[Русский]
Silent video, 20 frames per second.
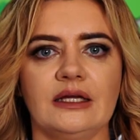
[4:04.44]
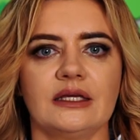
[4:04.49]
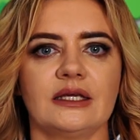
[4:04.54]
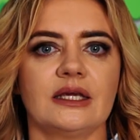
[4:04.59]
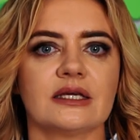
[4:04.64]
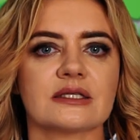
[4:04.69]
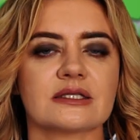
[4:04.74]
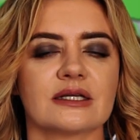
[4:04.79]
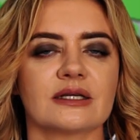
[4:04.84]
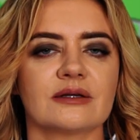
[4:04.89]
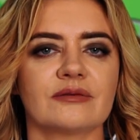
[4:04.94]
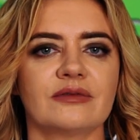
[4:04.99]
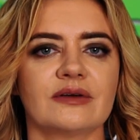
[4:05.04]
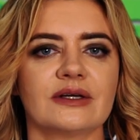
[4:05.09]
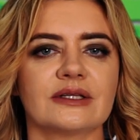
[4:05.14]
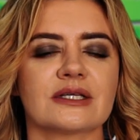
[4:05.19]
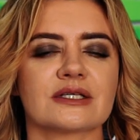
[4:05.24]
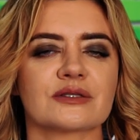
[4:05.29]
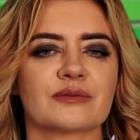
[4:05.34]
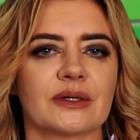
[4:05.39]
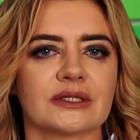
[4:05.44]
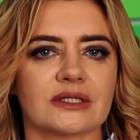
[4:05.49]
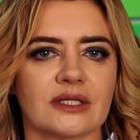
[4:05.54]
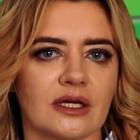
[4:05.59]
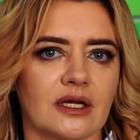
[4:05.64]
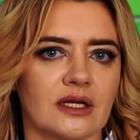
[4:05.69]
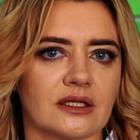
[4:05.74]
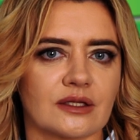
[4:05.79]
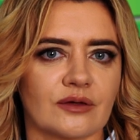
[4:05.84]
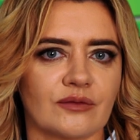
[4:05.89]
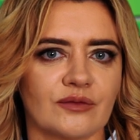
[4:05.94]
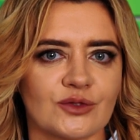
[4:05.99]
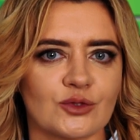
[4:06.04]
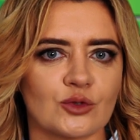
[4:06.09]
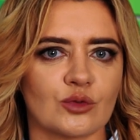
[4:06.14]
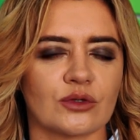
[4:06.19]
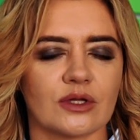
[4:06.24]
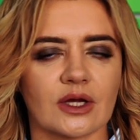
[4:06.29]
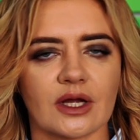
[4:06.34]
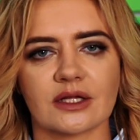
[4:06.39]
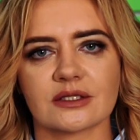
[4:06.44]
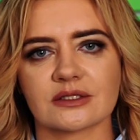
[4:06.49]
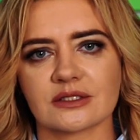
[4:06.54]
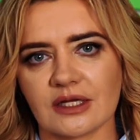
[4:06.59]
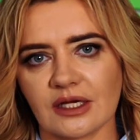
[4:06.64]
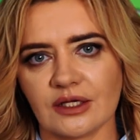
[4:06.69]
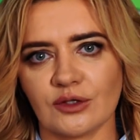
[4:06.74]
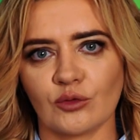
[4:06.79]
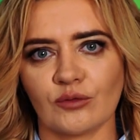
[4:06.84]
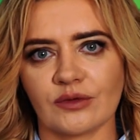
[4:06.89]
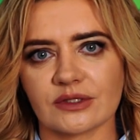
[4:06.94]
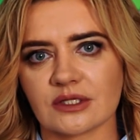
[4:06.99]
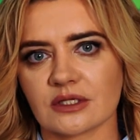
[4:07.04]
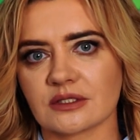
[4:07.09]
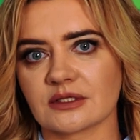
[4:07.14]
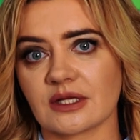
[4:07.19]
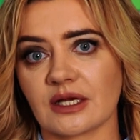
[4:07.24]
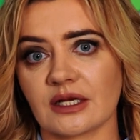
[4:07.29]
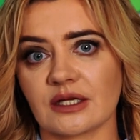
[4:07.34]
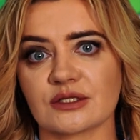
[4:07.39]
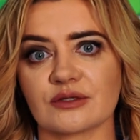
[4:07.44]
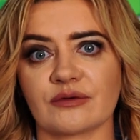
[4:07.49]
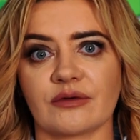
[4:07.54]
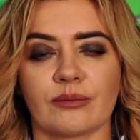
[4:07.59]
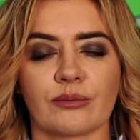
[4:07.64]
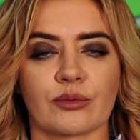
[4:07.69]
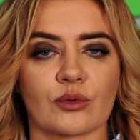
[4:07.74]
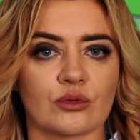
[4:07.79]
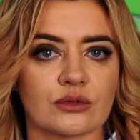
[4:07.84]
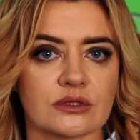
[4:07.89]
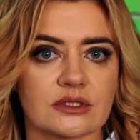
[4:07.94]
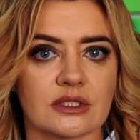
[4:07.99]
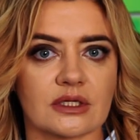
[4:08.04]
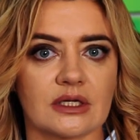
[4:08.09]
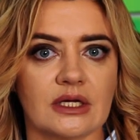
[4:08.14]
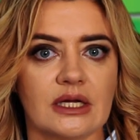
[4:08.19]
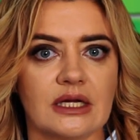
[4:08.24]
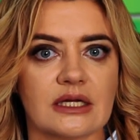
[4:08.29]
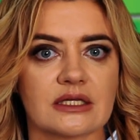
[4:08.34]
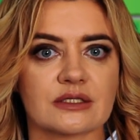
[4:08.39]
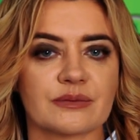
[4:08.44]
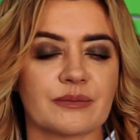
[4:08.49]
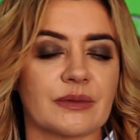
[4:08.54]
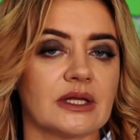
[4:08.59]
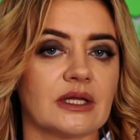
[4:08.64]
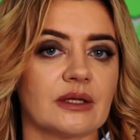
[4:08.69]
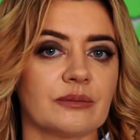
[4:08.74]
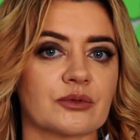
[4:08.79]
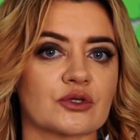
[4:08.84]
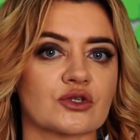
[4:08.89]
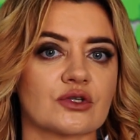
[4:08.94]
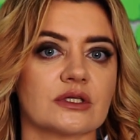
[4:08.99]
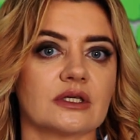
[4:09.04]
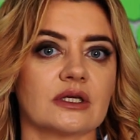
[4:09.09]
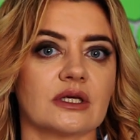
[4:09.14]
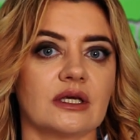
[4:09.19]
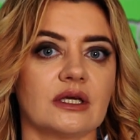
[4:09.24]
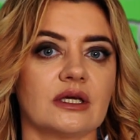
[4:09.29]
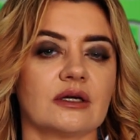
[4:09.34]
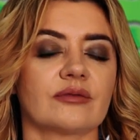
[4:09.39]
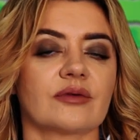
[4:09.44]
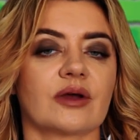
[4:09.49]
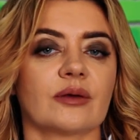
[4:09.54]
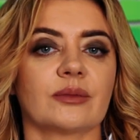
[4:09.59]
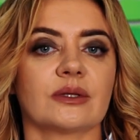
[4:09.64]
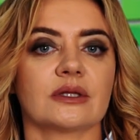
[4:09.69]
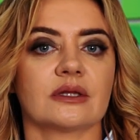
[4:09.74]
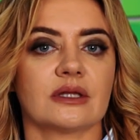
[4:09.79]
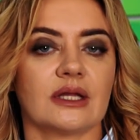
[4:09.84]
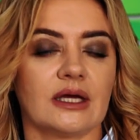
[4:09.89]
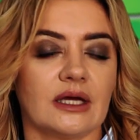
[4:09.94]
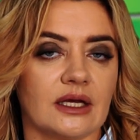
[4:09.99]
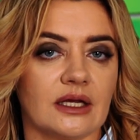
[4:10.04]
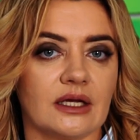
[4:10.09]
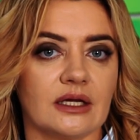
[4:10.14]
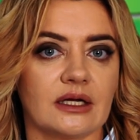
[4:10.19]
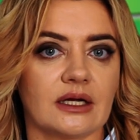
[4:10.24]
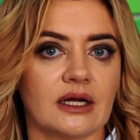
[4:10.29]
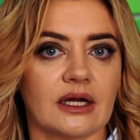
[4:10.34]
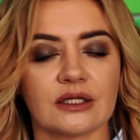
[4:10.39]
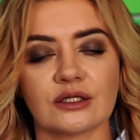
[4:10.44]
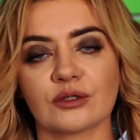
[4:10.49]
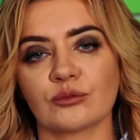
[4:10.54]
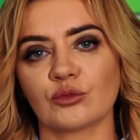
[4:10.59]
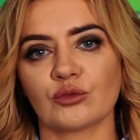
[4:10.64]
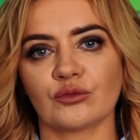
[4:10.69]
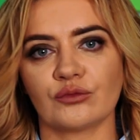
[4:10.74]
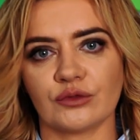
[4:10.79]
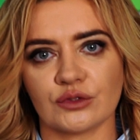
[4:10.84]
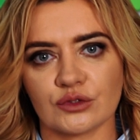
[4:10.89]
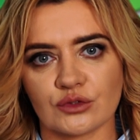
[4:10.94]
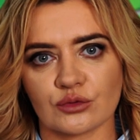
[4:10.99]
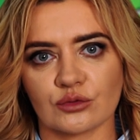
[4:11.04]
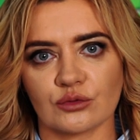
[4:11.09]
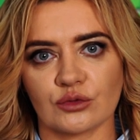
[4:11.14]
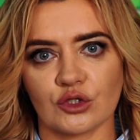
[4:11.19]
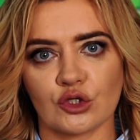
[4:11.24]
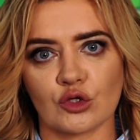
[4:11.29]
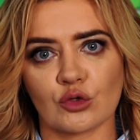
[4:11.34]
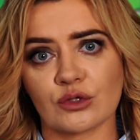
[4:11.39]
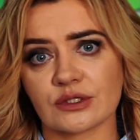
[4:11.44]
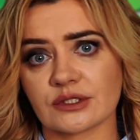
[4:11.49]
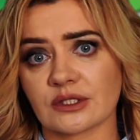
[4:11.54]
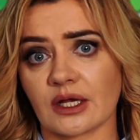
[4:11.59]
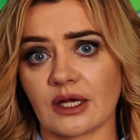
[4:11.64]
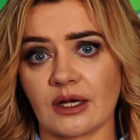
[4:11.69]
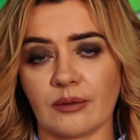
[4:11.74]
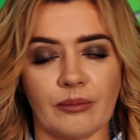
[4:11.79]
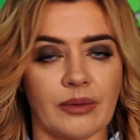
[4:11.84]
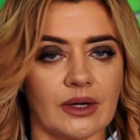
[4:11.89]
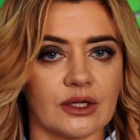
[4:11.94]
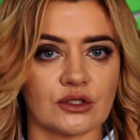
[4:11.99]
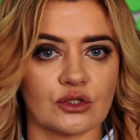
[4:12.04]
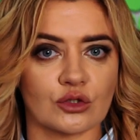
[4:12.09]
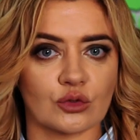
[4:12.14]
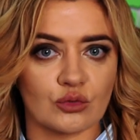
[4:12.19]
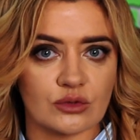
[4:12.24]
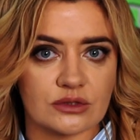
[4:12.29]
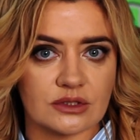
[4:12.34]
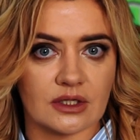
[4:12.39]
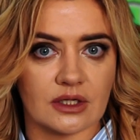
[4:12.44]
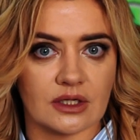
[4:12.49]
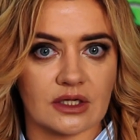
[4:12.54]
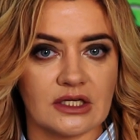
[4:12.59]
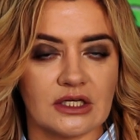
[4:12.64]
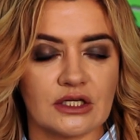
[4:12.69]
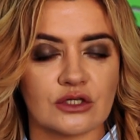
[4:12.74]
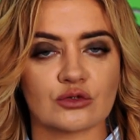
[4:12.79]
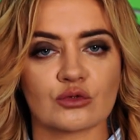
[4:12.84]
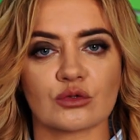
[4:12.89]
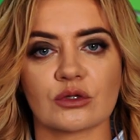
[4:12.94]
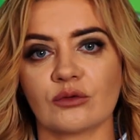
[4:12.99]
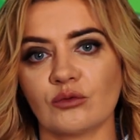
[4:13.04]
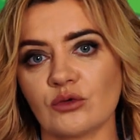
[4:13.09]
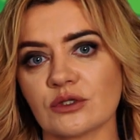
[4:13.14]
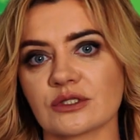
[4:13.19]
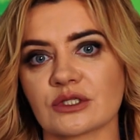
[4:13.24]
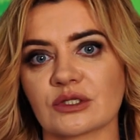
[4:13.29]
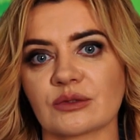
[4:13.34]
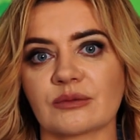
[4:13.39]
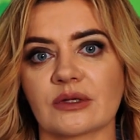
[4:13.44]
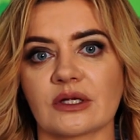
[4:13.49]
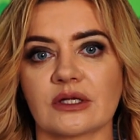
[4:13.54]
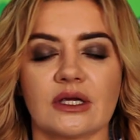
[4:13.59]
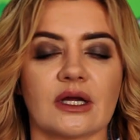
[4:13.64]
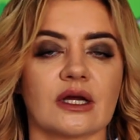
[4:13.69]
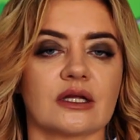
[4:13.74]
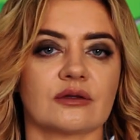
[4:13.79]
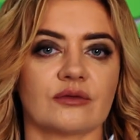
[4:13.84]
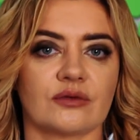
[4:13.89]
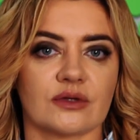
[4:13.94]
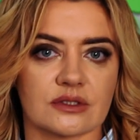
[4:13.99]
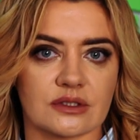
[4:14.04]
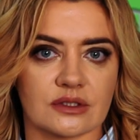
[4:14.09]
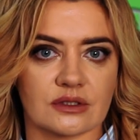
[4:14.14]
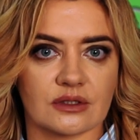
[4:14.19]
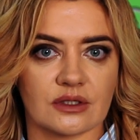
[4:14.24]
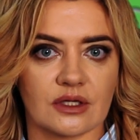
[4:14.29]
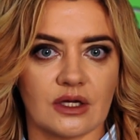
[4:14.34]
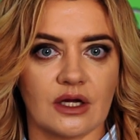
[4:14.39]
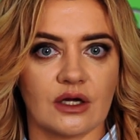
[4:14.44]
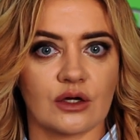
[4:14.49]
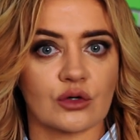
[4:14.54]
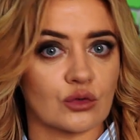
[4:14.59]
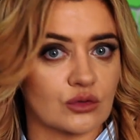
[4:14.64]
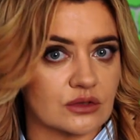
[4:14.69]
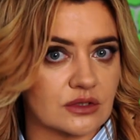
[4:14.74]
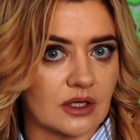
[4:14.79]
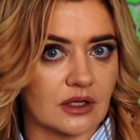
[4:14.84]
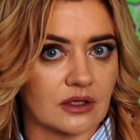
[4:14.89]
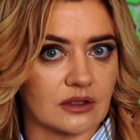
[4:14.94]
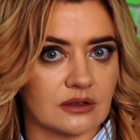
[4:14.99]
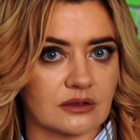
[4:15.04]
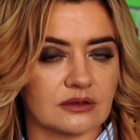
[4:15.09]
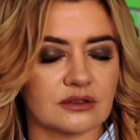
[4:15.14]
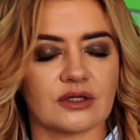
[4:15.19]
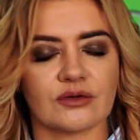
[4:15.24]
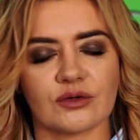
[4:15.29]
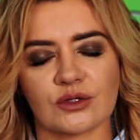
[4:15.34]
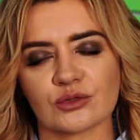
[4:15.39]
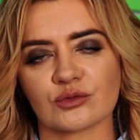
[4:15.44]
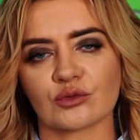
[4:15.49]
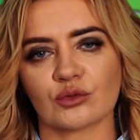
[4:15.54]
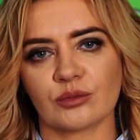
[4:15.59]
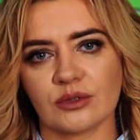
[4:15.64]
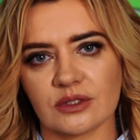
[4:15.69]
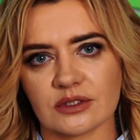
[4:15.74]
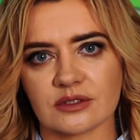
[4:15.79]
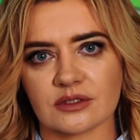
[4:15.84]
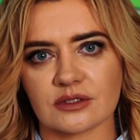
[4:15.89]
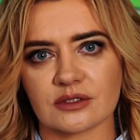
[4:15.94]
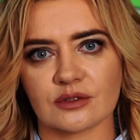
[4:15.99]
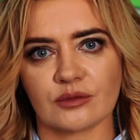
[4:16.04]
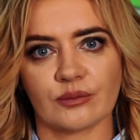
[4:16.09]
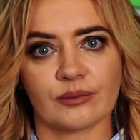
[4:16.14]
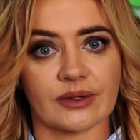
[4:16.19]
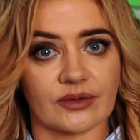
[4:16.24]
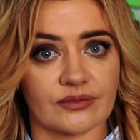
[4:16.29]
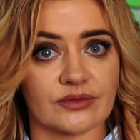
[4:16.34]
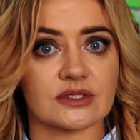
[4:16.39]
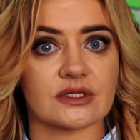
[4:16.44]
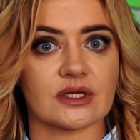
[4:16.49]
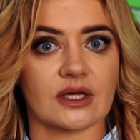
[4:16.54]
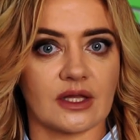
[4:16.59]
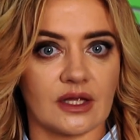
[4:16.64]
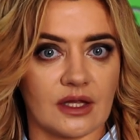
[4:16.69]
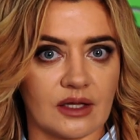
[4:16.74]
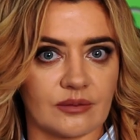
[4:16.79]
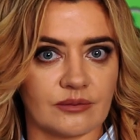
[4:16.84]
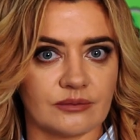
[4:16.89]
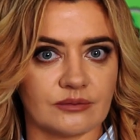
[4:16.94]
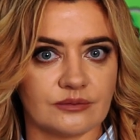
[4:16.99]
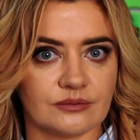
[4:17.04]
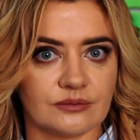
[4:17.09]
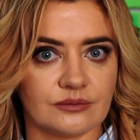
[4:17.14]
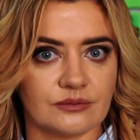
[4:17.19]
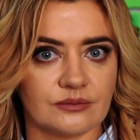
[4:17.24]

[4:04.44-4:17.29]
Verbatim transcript: Если вы досмотрели это видео до конца и у вас остались вопросы, смело пишите их в комментариях к этому видео. Юристы компании «Роско» с удовольствием на них ответят. «Роско. Доверь свой бизнес профессионалам».